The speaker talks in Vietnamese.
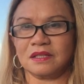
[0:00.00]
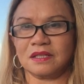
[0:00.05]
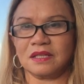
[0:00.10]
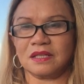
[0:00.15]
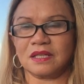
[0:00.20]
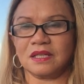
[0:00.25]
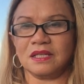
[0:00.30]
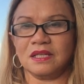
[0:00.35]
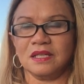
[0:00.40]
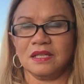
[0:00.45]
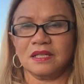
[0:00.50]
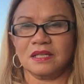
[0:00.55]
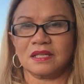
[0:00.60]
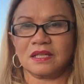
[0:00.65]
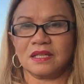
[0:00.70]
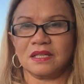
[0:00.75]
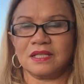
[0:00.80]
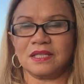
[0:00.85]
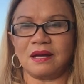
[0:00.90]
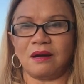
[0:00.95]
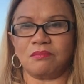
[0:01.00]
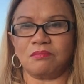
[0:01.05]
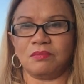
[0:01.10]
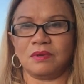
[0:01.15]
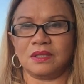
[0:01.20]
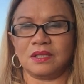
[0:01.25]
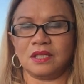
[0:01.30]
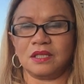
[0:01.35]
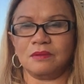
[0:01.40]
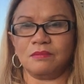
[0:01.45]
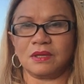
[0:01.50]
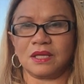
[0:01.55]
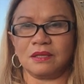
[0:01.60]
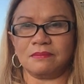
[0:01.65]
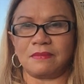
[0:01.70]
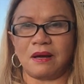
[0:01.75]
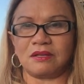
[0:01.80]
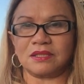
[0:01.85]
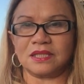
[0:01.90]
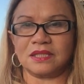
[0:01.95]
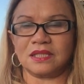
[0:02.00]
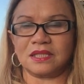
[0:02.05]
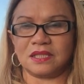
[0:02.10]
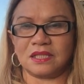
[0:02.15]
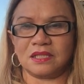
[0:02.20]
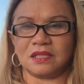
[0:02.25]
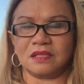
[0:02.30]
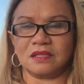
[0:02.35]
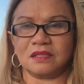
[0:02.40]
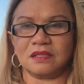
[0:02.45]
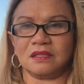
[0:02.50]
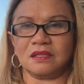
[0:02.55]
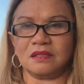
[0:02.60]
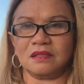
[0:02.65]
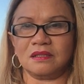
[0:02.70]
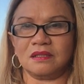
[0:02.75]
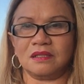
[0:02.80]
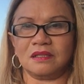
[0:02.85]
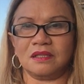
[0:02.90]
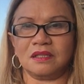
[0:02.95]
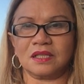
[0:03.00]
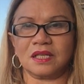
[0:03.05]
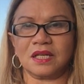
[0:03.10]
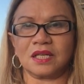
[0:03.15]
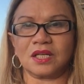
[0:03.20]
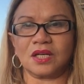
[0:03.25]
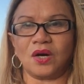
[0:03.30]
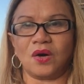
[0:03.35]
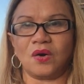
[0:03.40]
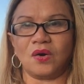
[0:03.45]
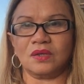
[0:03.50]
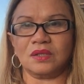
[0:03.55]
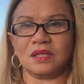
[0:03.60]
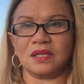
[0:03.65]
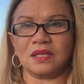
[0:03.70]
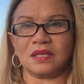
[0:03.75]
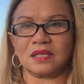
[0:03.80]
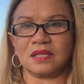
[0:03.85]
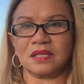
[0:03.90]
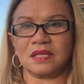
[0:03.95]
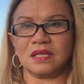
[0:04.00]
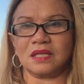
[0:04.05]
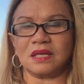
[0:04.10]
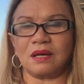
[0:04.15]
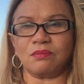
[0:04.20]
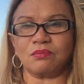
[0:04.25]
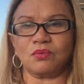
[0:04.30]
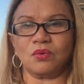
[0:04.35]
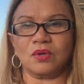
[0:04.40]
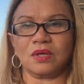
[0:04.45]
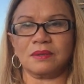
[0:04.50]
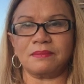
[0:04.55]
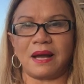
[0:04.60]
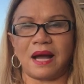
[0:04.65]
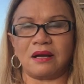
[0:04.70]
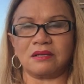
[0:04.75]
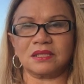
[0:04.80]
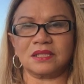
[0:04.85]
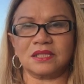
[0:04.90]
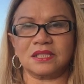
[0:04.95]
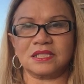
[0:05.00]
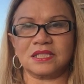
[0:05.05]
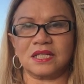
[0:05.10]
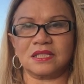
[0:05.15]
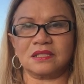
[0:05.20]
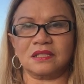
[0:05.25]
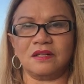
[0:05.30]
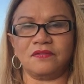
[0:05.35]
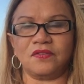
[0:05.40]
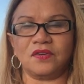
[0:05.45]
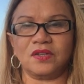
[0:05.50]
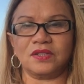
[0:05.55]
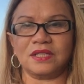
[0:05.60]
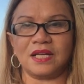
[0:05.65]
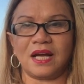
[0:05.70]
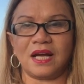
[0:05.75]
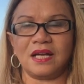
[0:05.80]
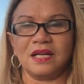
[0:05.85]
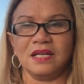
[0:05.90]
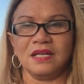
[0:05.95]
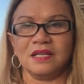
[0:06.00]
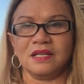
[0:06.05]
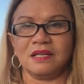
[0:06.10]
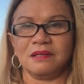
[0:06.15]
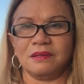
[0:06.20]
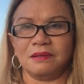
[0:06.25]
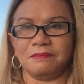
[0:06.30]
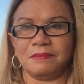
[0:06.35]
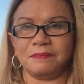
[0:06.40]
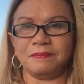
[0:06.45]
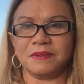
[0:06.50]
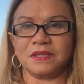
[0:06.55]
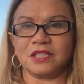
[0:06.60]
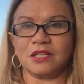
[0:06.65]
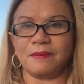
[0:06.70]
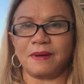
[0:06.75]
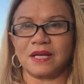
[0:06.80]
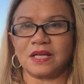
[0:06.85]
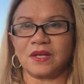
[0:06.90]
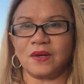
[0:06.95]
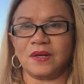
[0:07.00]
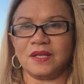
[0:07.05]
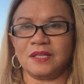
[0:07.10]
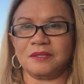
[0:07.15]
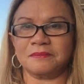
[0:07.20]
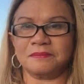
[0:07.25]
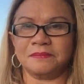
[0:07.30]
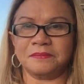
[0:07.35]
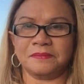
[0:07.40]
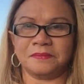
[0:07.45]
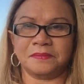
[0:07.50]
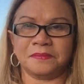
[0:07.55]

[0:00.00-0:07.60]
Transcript: cái cái cái dòng mà đến năm cái bão sẽ nó nó cái côn cái cái gốc của cái bão thì nó sẽ tới Florida má mình cho bạn coi không